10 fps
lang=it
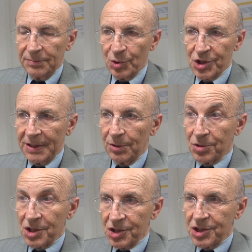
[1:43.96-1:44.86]
ho già detto,
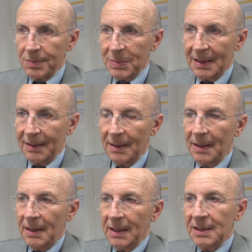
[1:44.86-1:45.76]
sensibile,
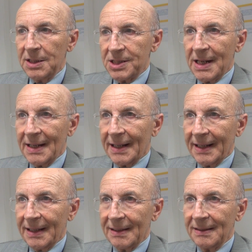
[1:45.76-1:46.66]

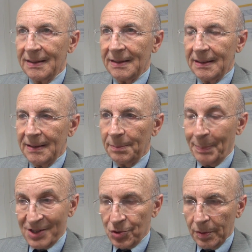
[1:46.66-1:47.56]
iniziare eh,
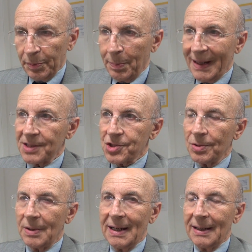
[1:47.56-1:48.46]
passo dopo
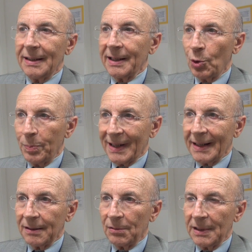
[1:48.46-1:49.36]
passo a
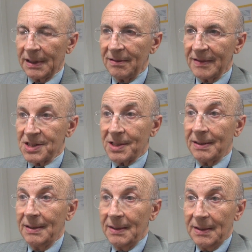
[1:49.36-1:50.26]
recuperare quella che deve
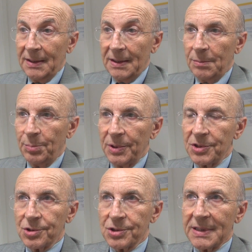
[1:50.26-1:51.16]
essere poi
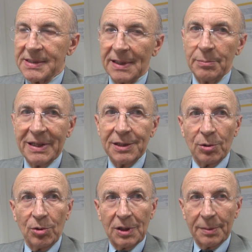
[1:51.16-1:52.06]

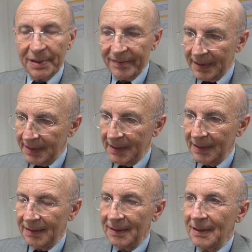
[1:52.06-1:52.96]
sostanzialmente quello che prevede